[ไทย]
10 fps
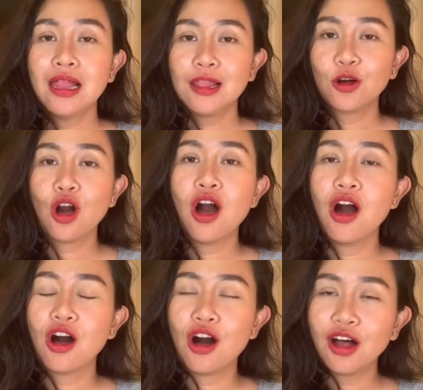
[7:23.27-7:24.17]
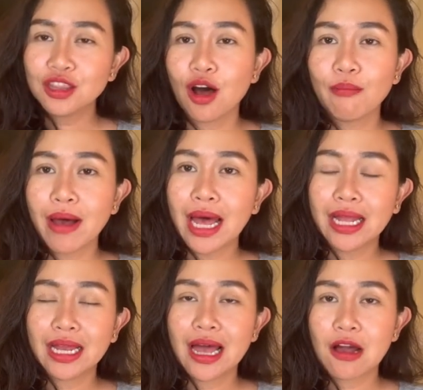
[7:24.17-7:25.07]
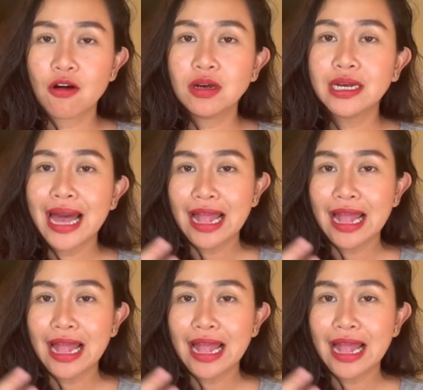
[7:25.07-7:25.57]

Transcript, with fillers: แล้วก็ข้อต่อมานะคะก็คือ